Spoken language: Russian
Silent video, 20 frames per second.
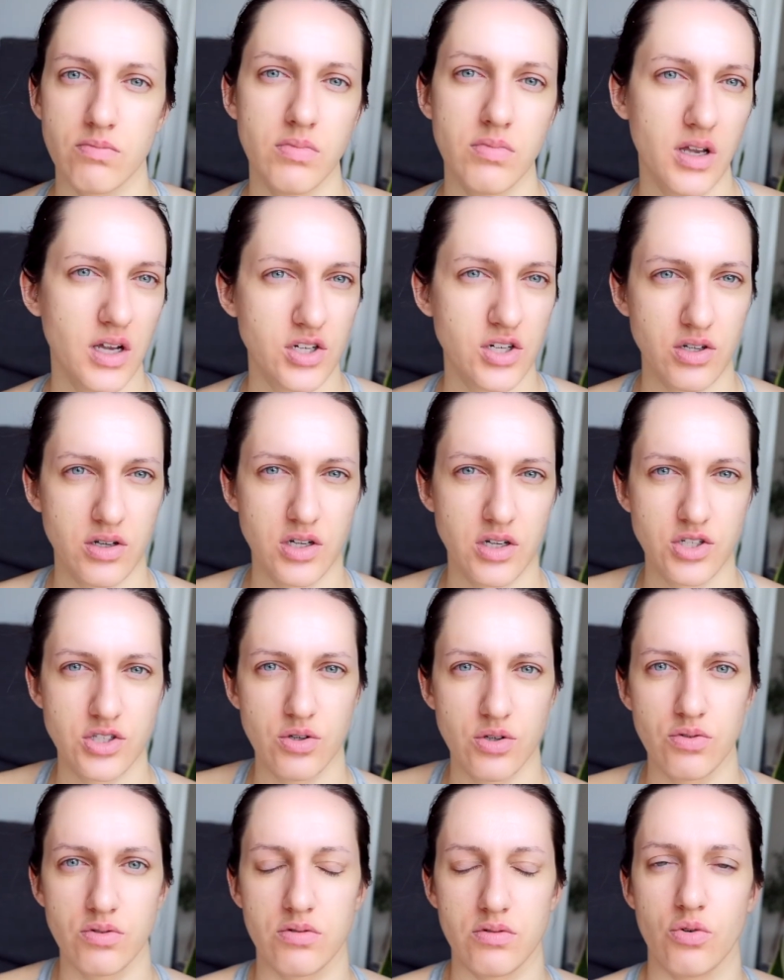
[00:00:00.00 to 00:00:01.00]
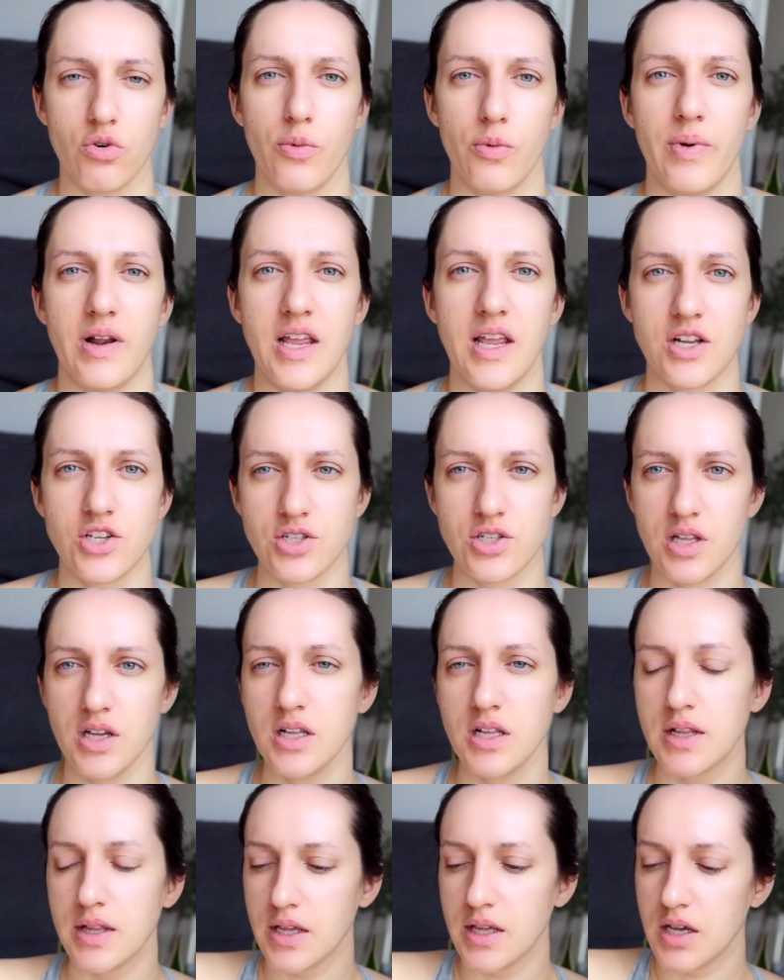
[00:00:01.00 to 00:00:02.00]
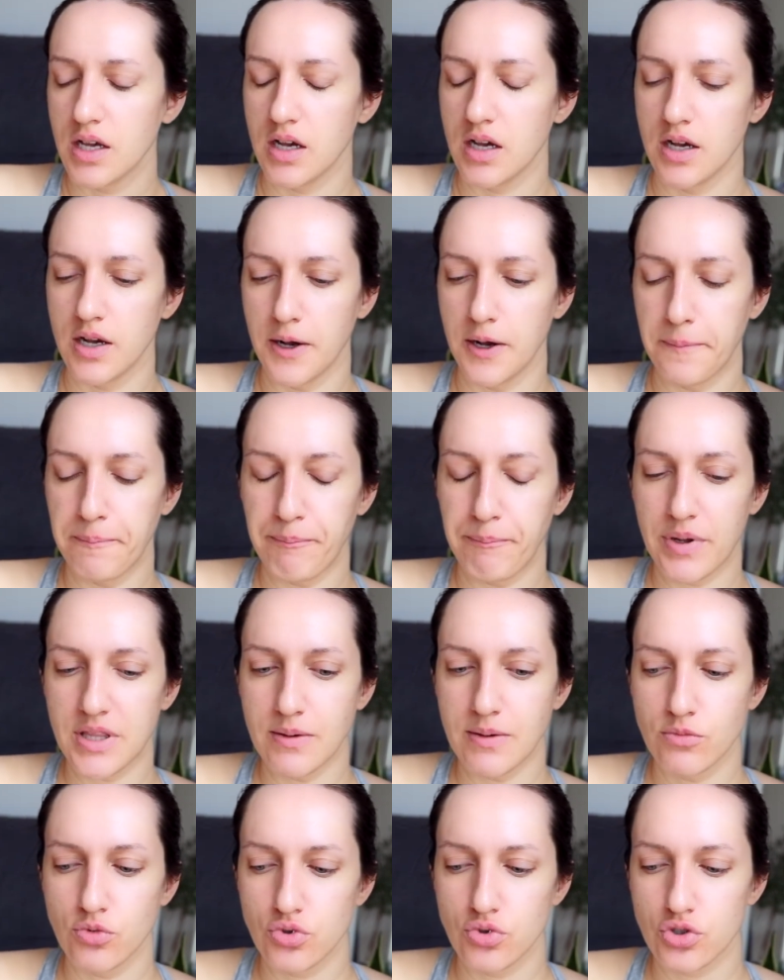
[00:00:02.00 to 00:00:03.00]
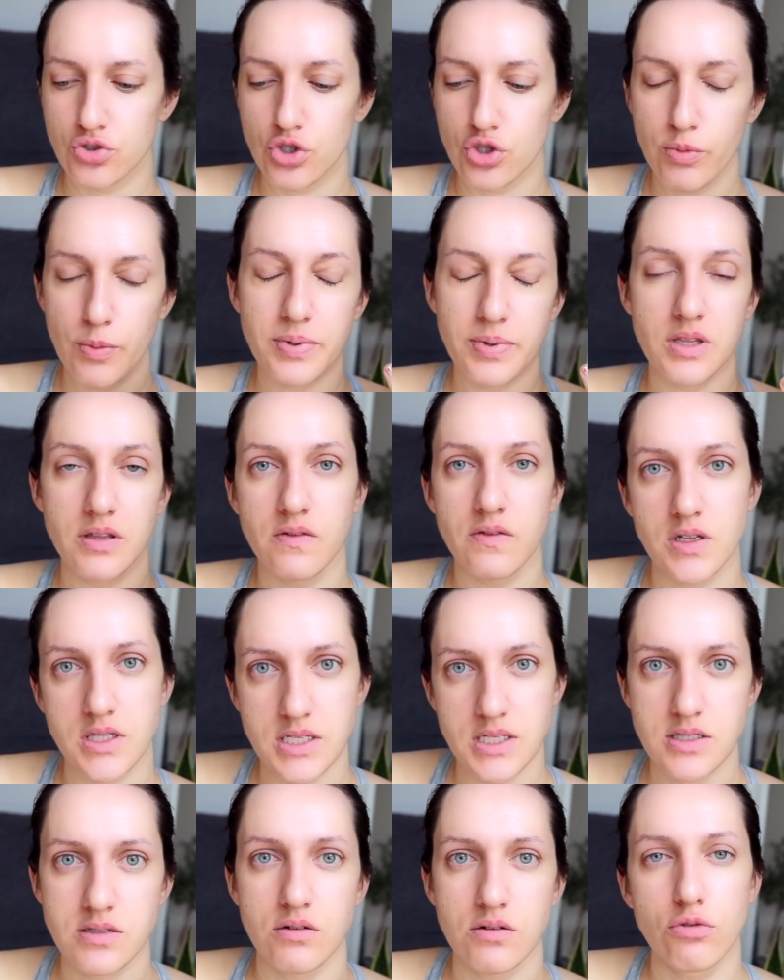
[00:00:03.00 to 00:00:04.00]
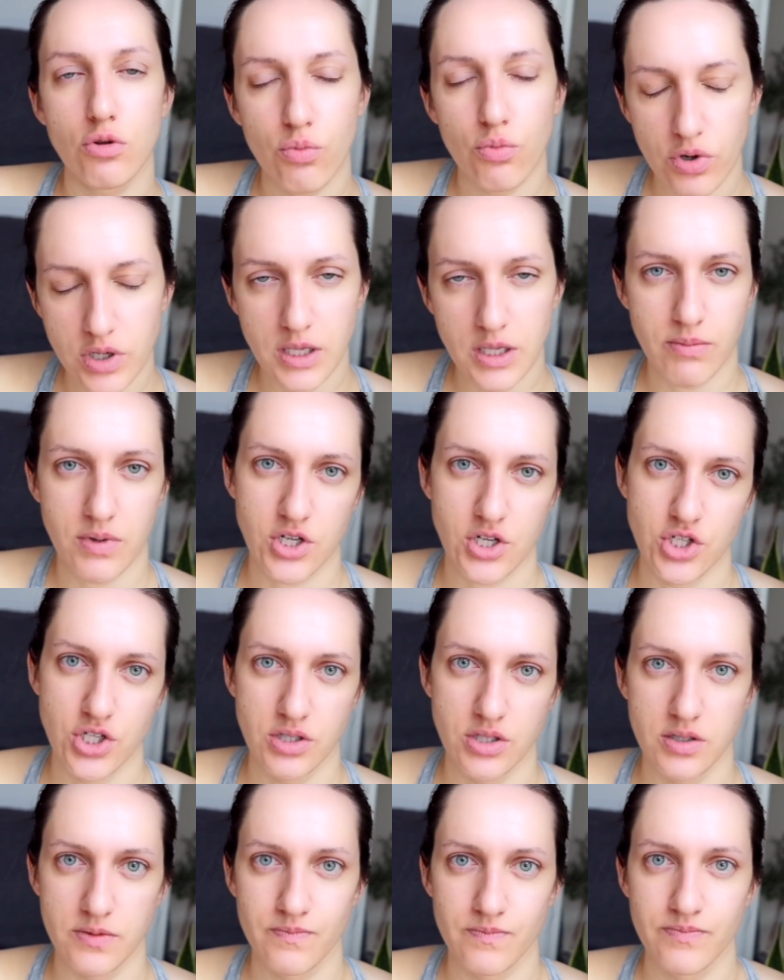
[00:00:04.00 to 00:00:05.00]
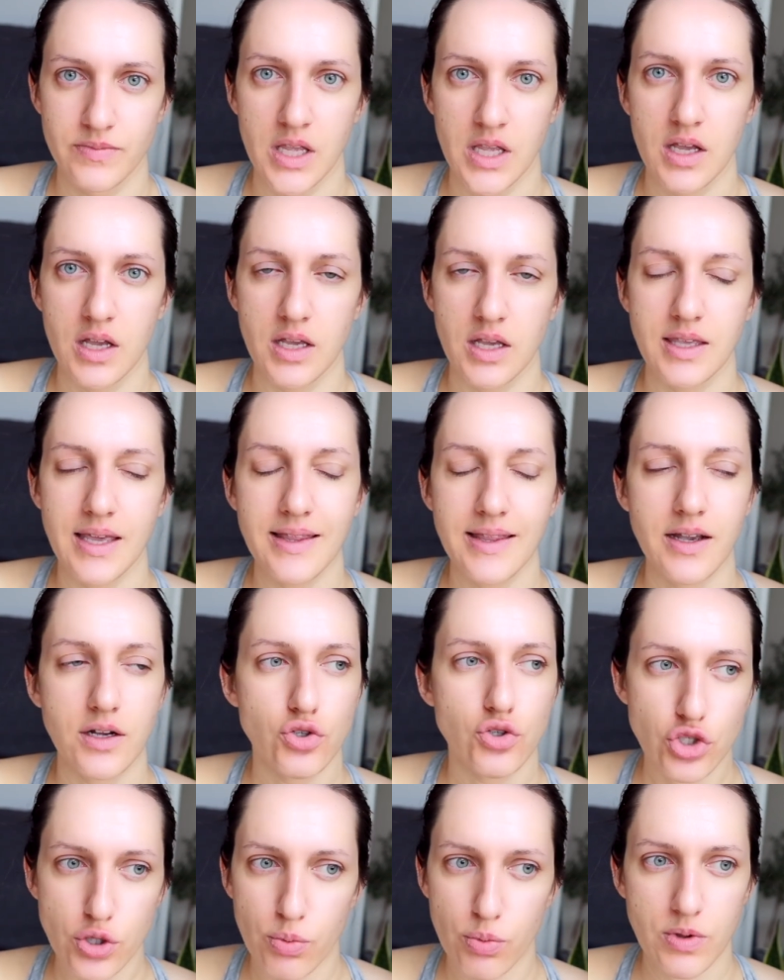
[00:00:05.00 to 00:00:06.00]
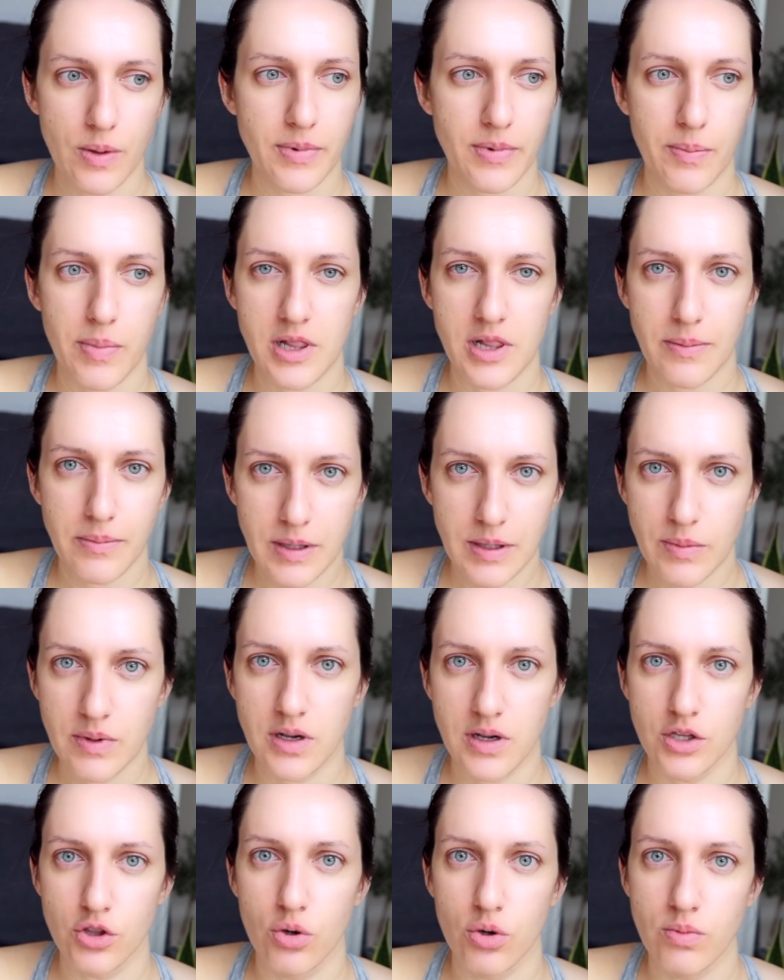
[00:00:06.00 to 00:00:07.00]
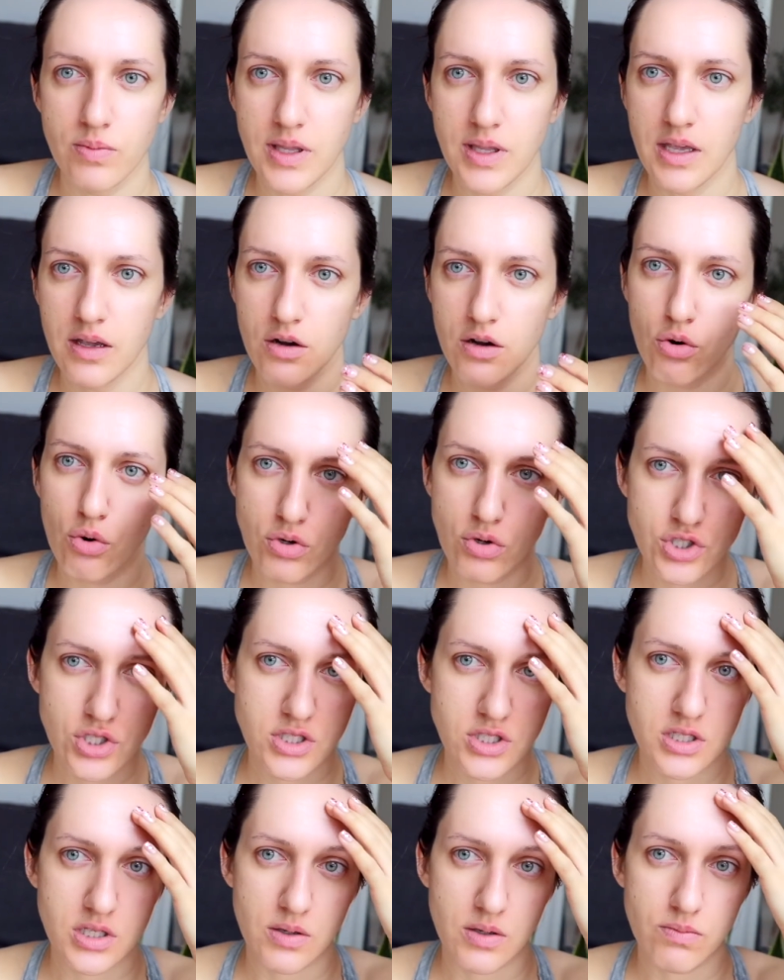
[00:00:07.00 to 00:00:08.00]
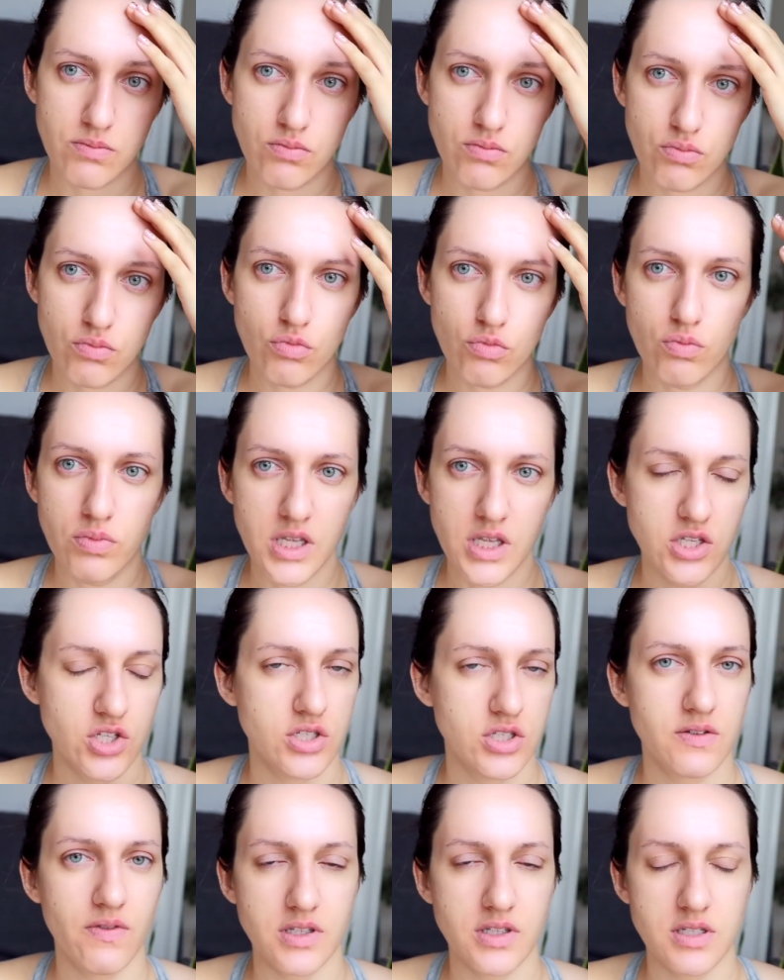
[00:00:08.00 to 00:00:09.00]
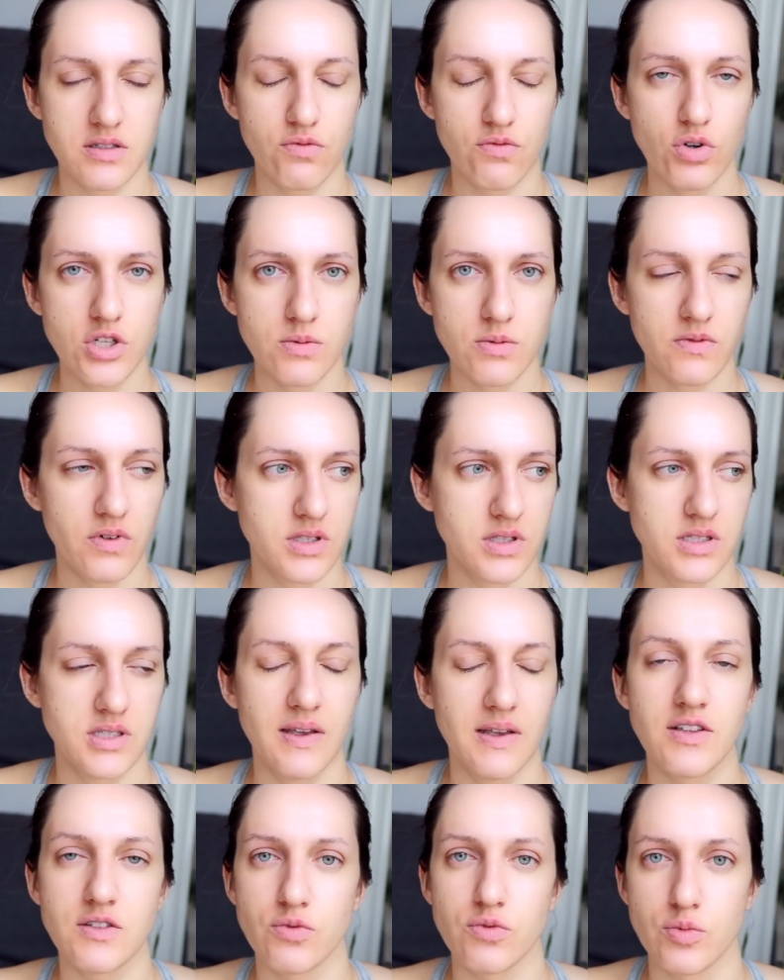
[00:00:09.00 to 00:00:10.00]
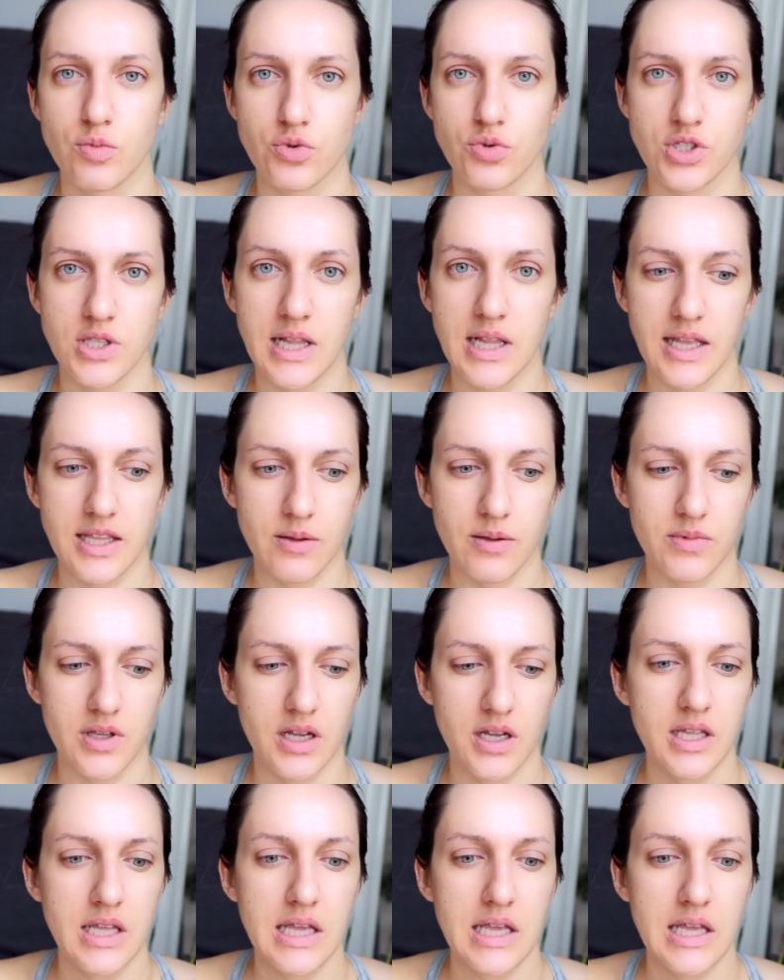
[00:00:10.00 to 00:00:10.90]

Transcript: Мне кажется, кажется он такой полегче, да? Потому что, чтобы предотвратить глубокие морщины. Я не хочу, чтобы у меня пропала мимика, но мне хочется, мне сейчас 28-29 вот будет летом, да,